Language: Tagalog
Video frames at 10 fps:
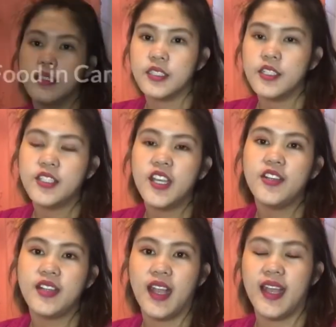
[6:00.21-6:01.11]
So
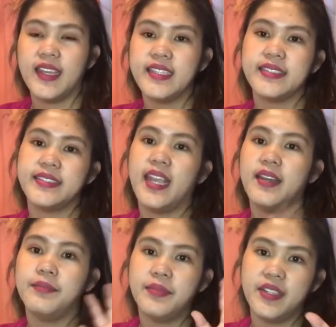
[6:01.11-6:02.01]
now guys,
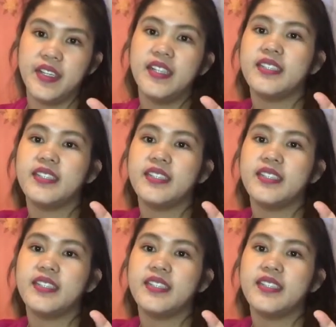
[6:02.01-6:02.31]
number